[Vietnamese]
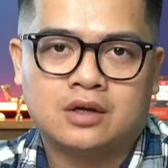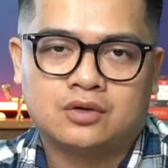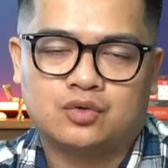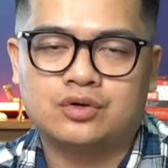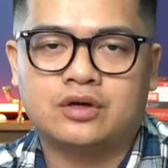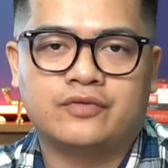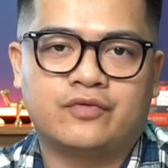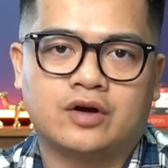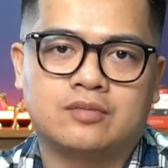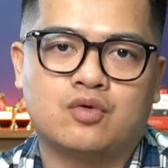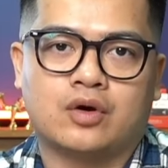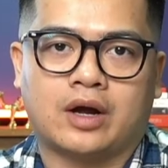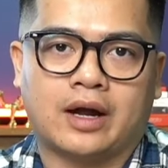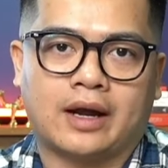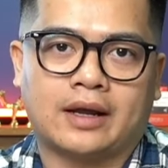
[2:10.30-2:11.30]
Tuy nhiên với
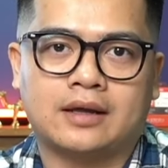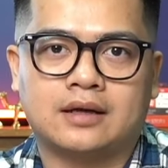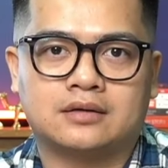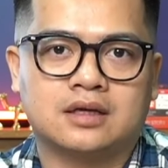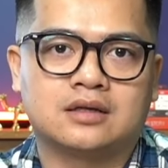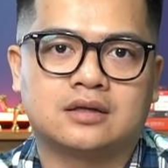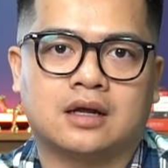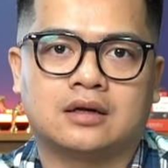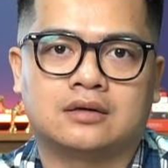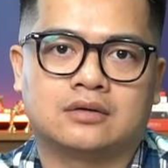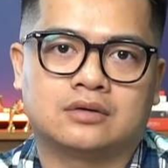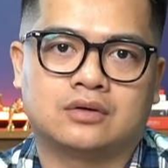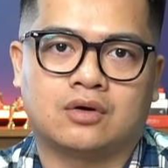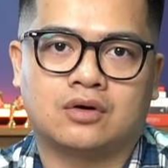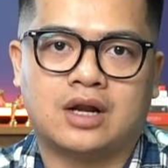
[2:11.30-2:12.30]
một cái tinh
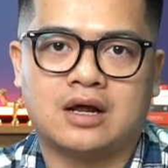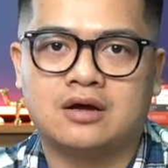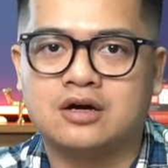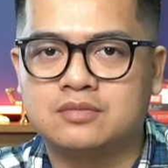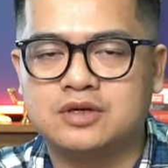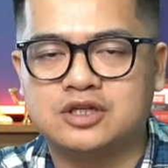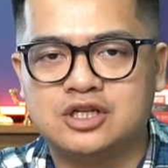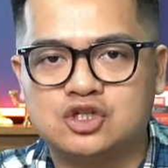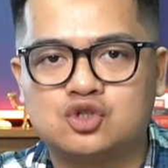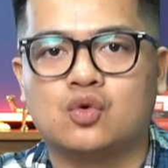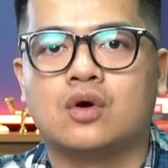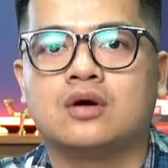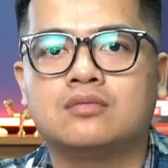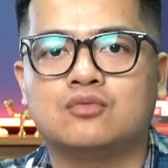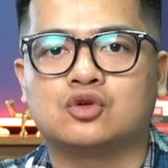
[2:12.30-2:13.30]
thần nó đang hơi bị đi
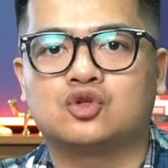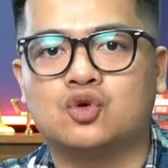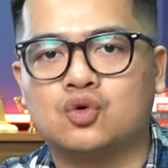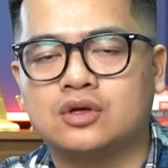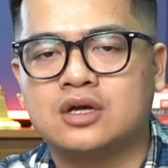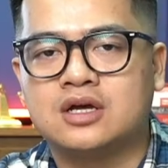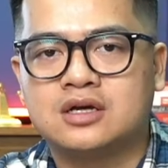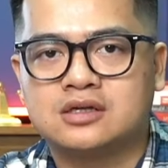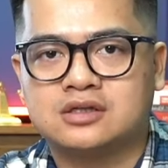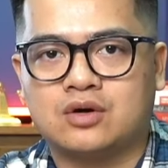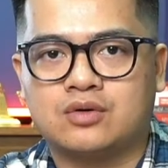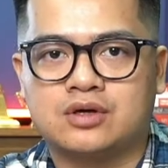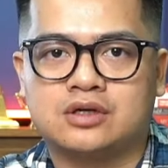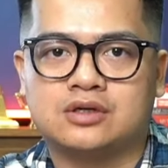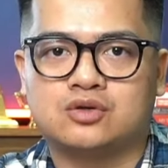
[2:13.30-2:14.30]
xuống một chút
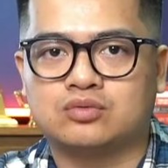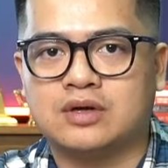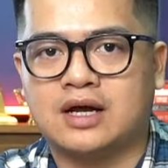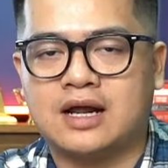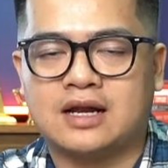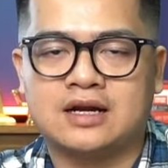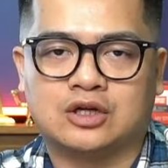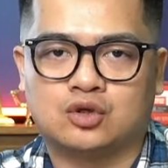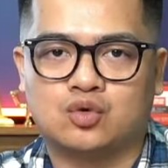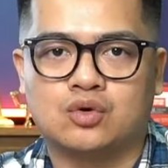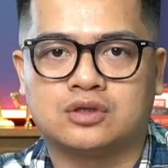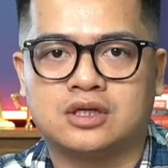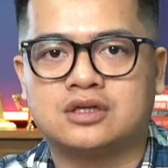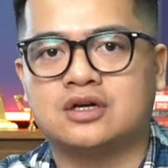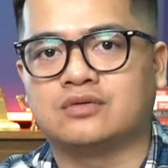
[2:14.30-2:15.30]
sau khi chúng ta đã để
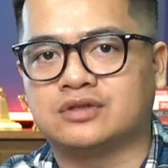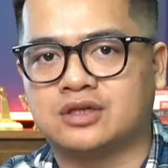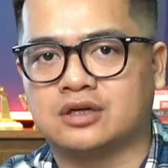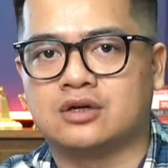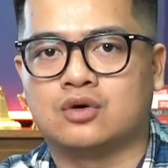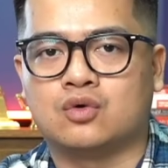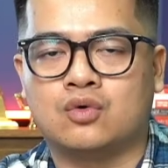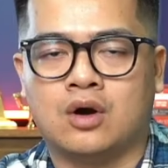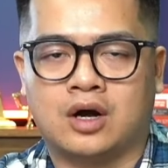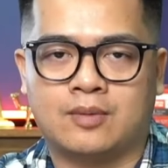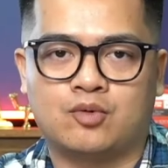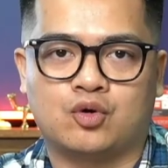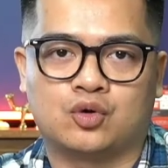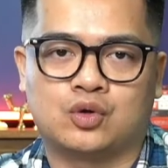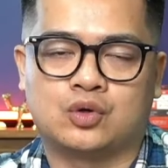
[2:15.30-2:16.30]
thua rất nhiều những trận đấu ở
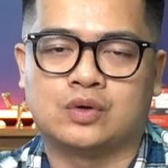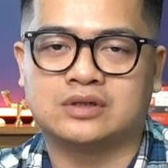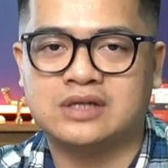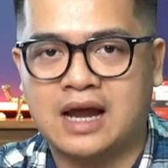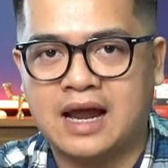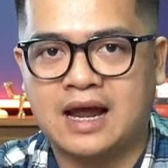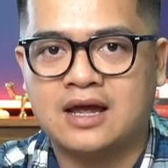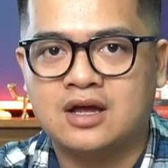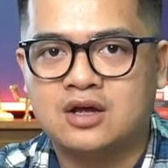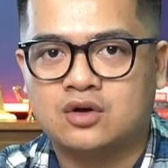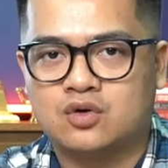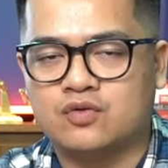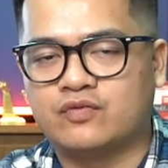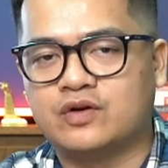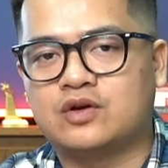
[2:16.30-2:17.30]
cấp độ đội tuyển quốc gia,
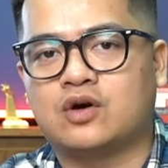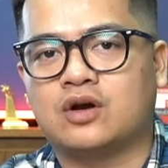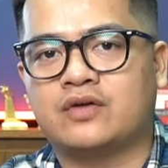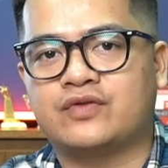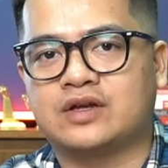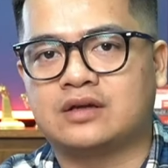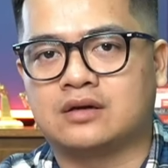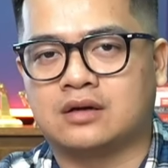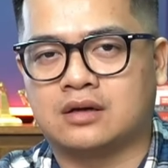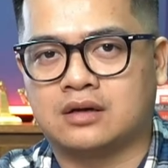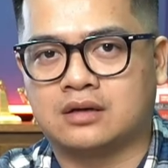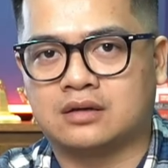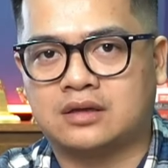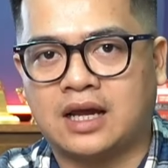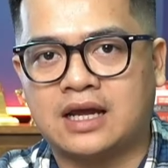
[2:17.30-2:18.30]
cùng với đó là
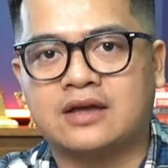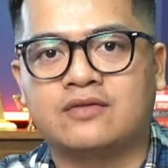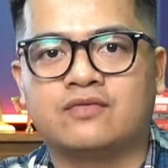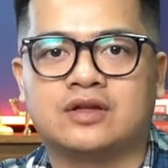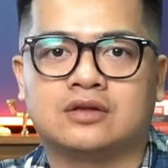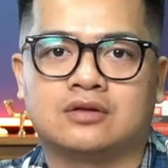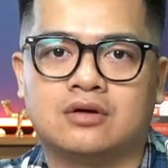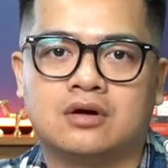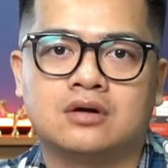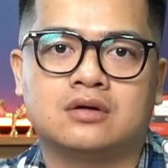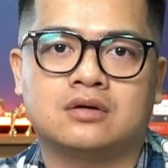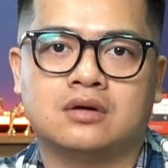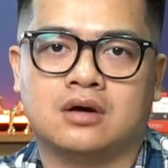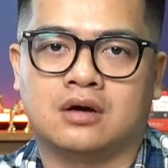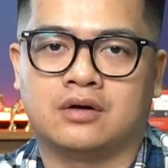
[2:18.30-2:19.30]
thay vị tướng
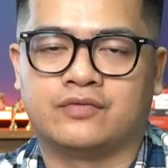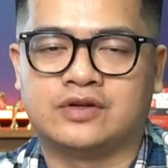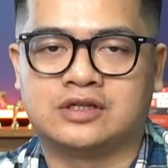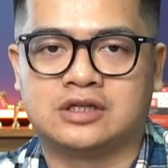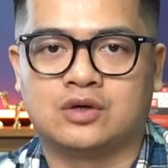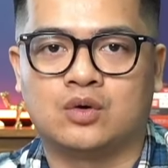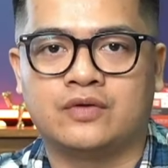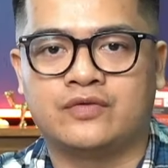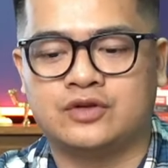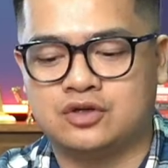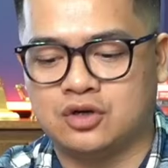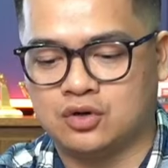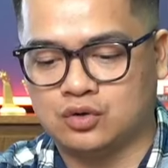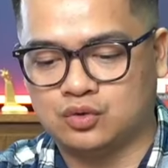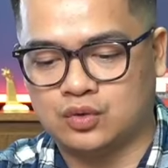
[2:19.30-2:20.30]
ở vị trí huấn luyện viên
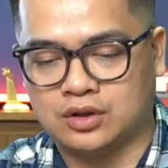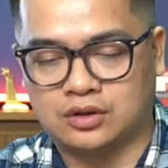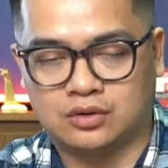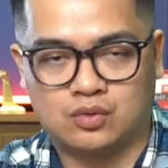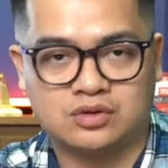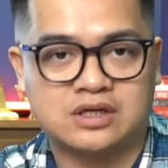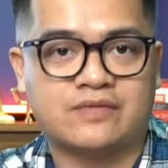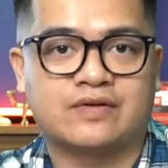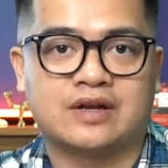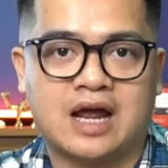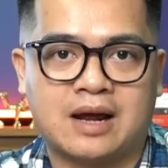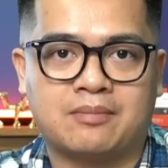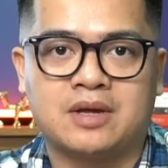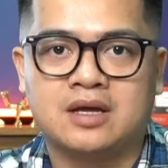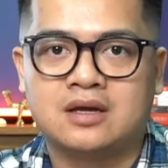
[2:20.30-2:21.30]
trưởng đội tuyển quốc gia Việt
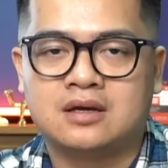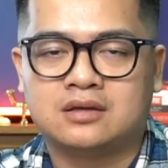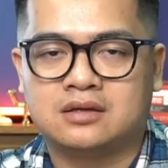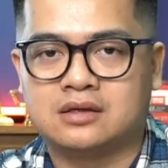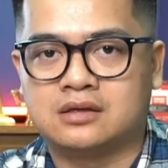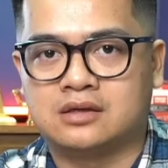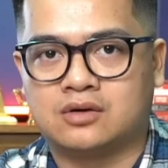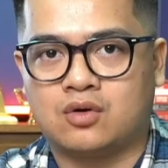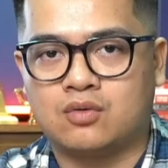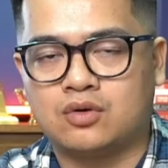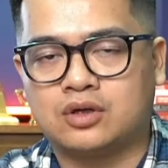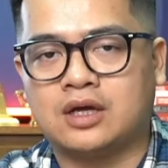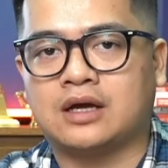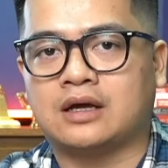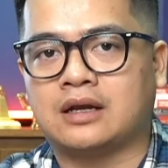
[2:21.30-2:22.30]
Nam, thì cũng
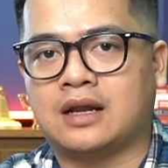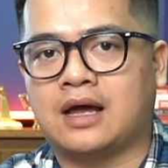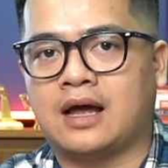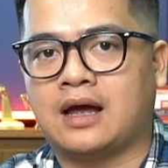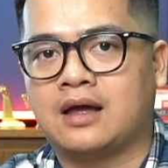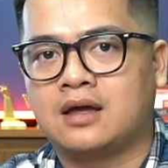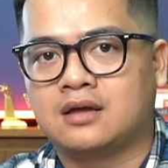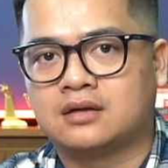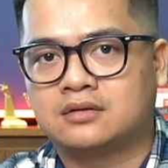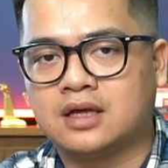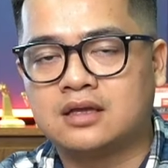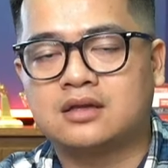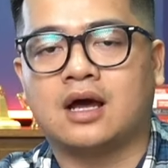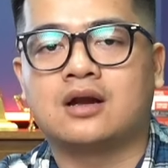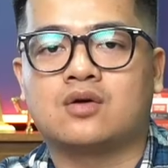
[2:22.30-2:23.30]
có thể là
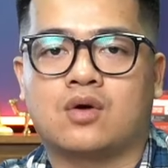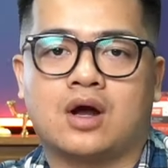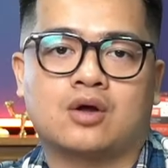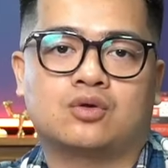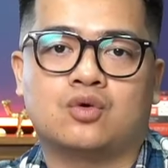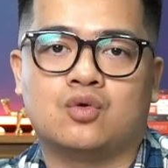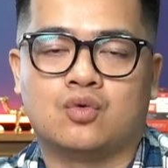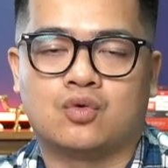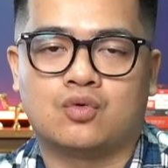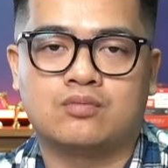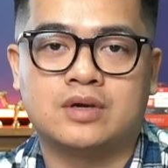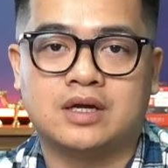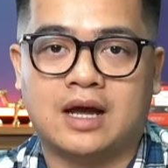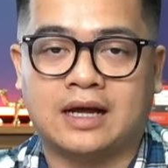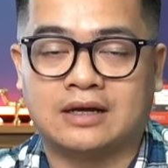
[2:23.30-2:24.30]
tinh thần của các cầu thủ cũng
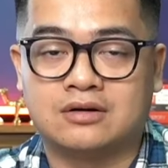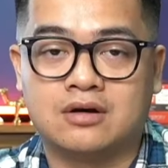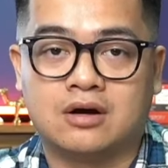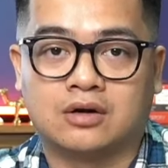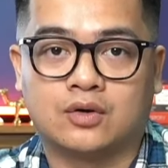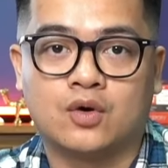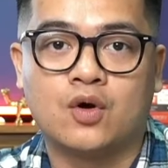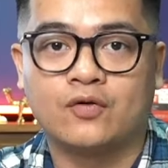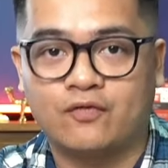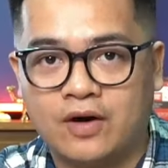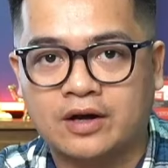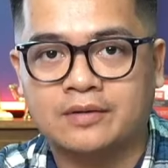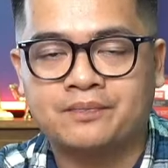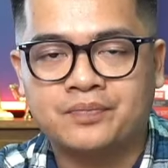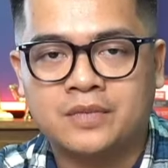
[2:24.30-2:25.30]
bị ảnh hưởng đôi phần.